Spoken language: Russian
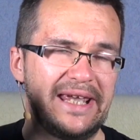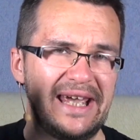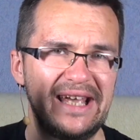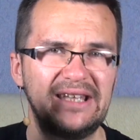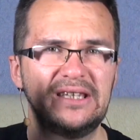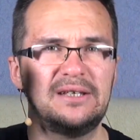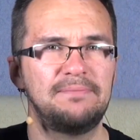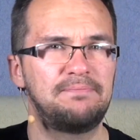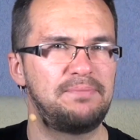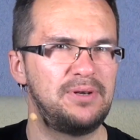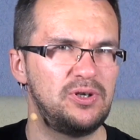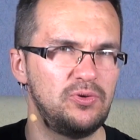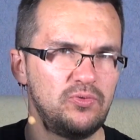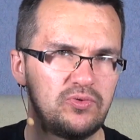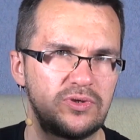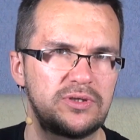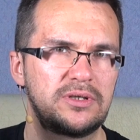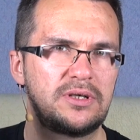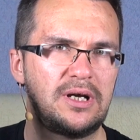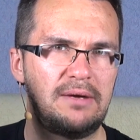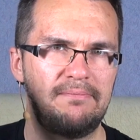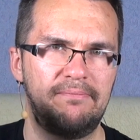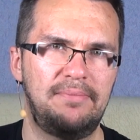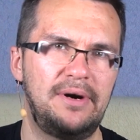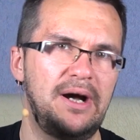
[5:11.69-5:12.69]
Это плюс
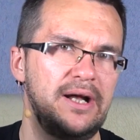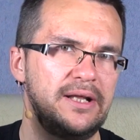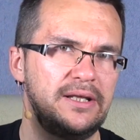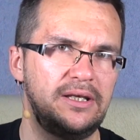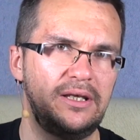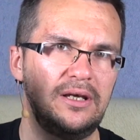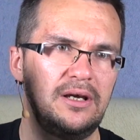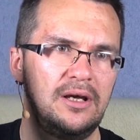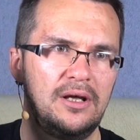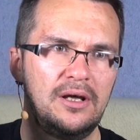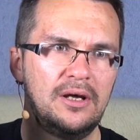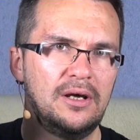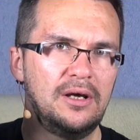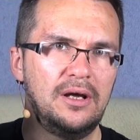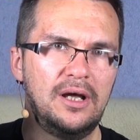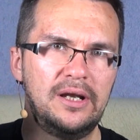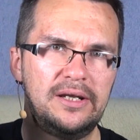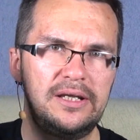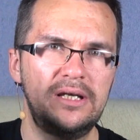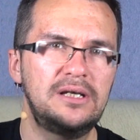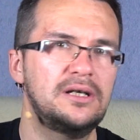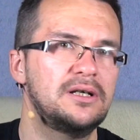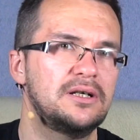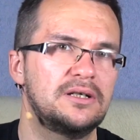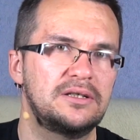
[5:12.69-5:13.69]
компании
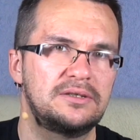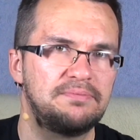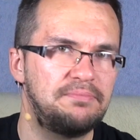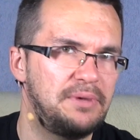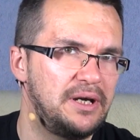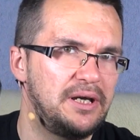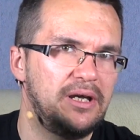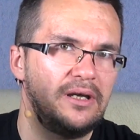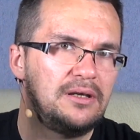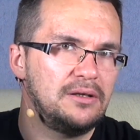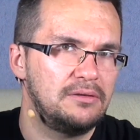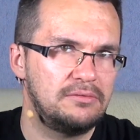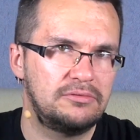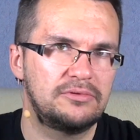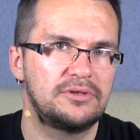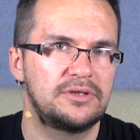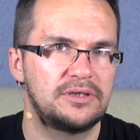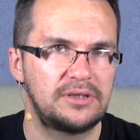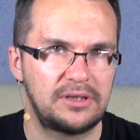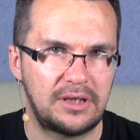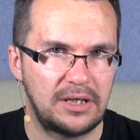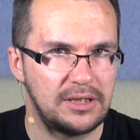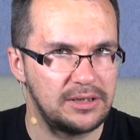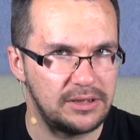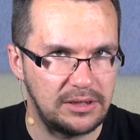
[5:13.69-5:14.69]
Рика с моей вот
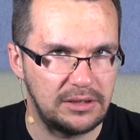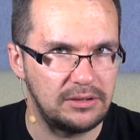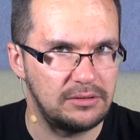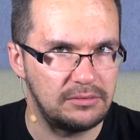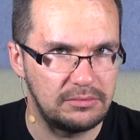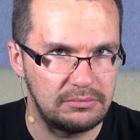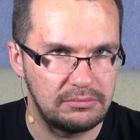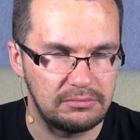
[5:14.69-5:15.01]
стороны.